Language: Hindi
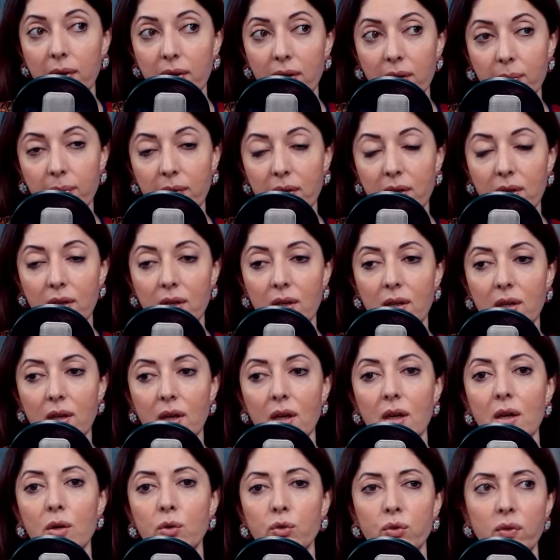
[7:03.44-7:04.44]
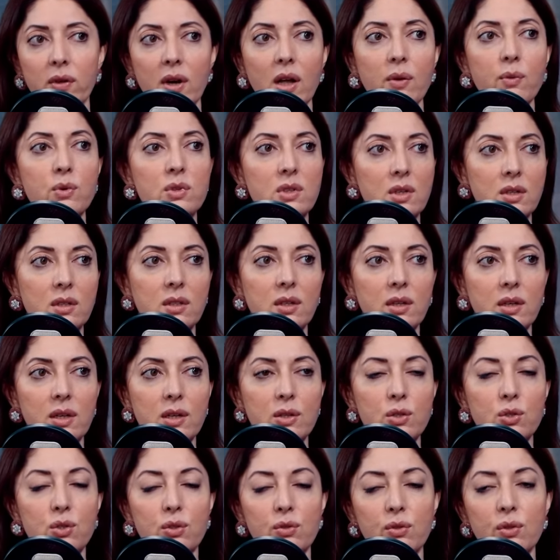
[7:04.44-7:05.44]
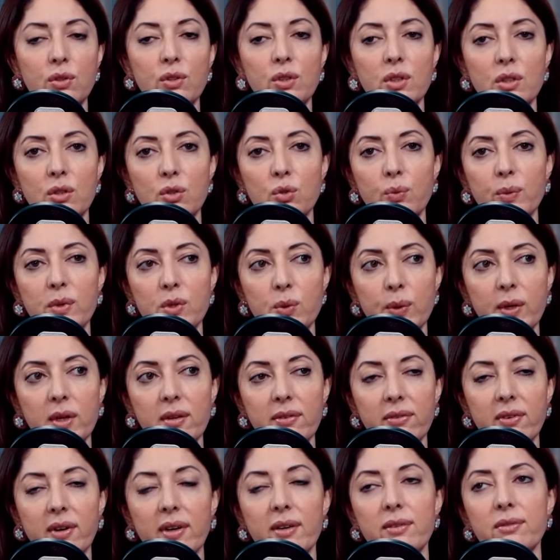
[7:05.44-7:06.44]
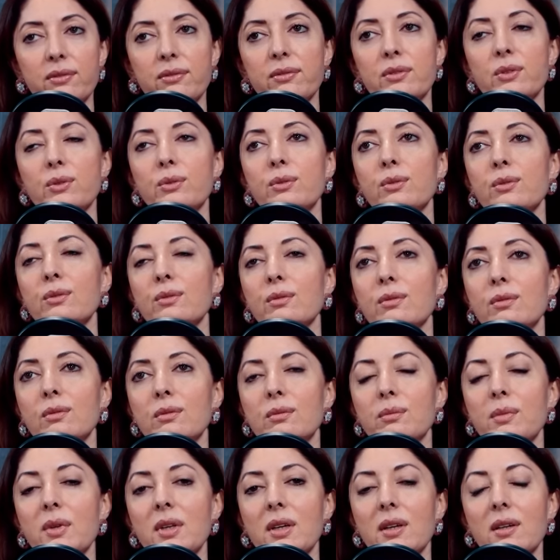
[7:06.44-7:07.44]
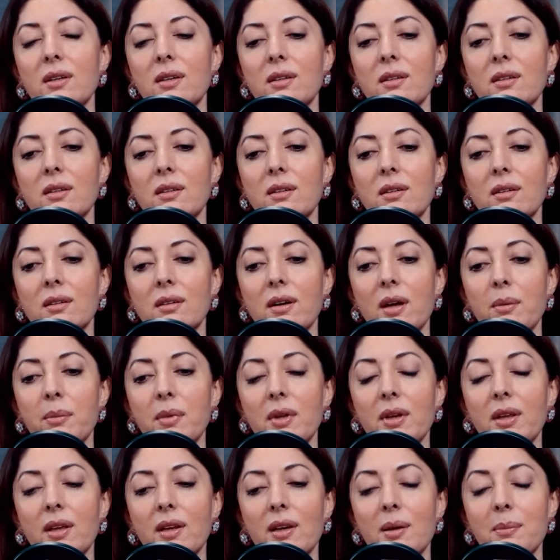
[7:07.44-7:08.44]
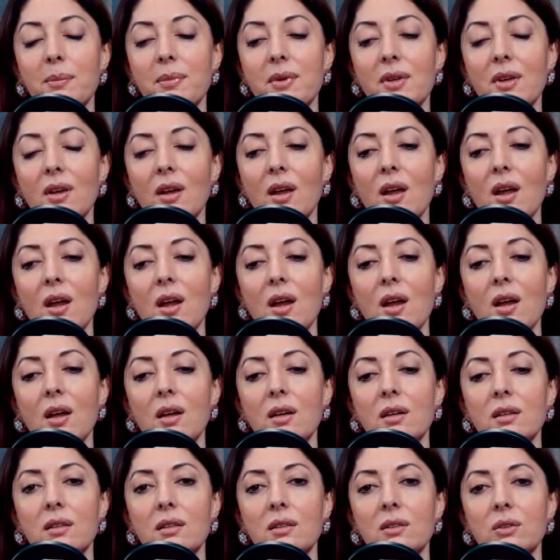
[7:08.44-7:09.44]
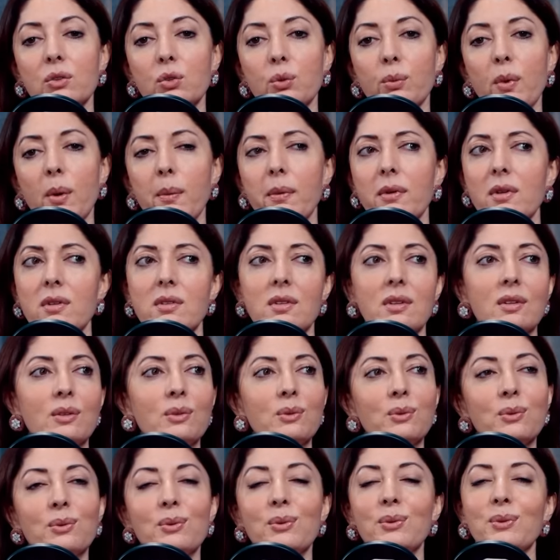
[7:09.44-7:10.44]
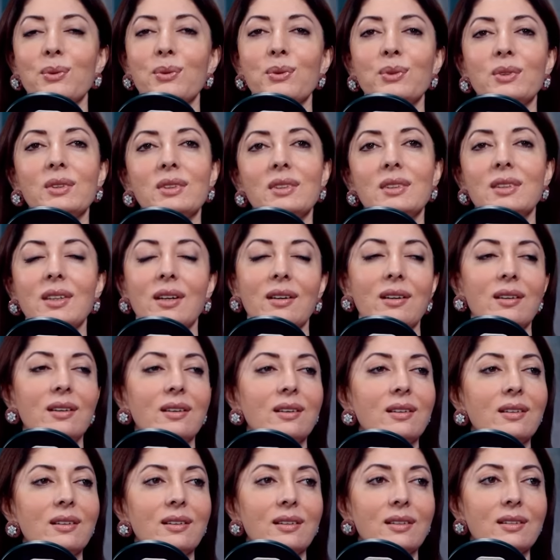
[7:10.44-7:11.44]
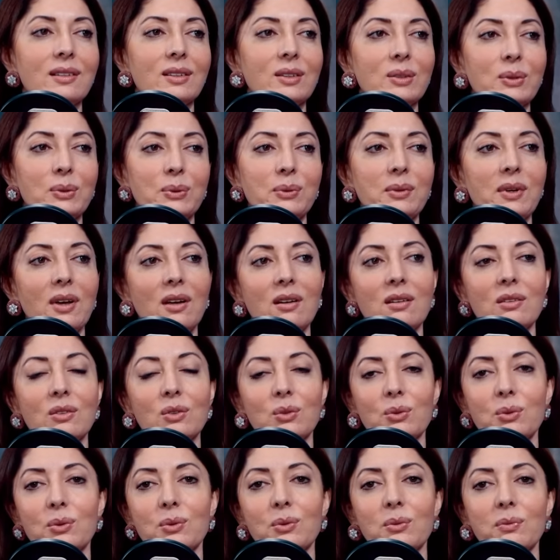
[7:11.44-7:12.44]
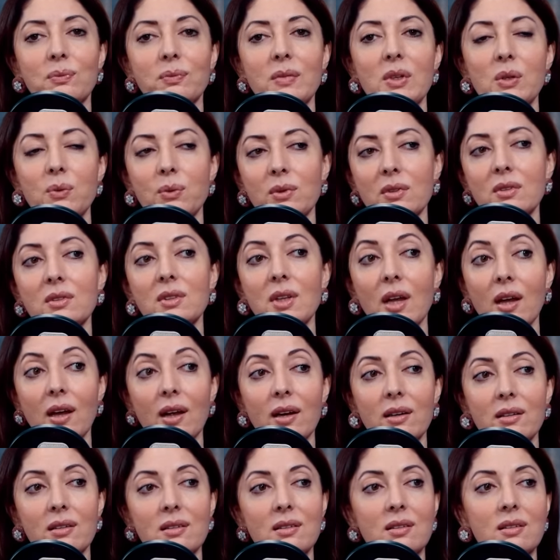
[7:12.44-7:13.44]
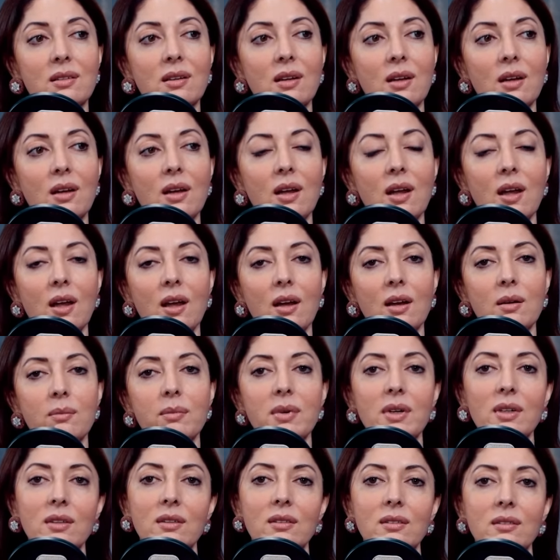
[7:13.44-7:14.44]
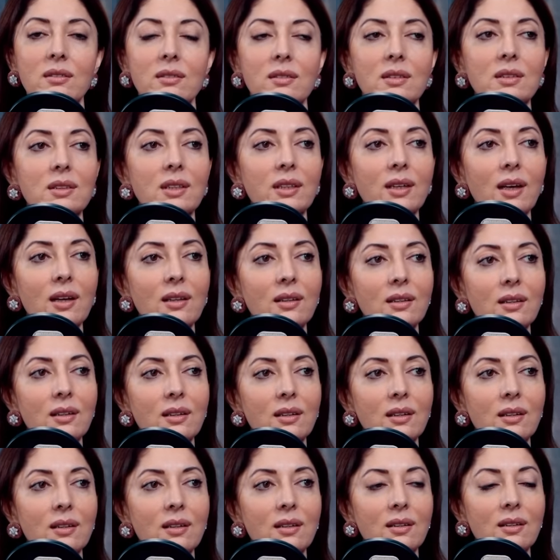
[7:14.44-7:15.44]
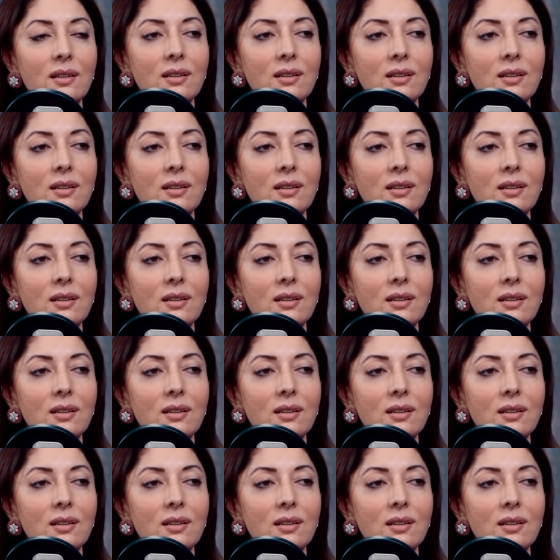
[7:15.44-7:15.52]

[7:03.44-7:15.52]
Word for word: एन ए बने सो आई वॉज अंडर एज यू नीड टू बी ट्वेंटी फाइव टू बी एन एम एन ए एंड एम पी ए So my mother said, no, no, no, she's studying, and you know, so hmm. it was that. Yeah. But जिसे कहते हैं ना